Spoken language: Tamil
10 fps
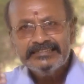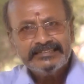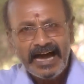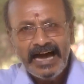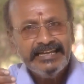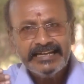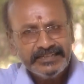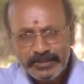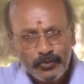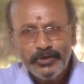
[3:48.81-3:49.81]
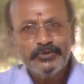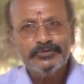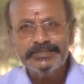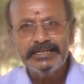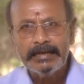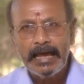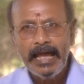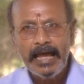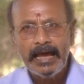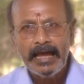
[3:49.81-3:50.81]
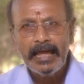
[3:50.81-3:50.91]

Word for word: தாலியை கட்டி கூட்டிட்டு வந்திருந்தீங்கன்னா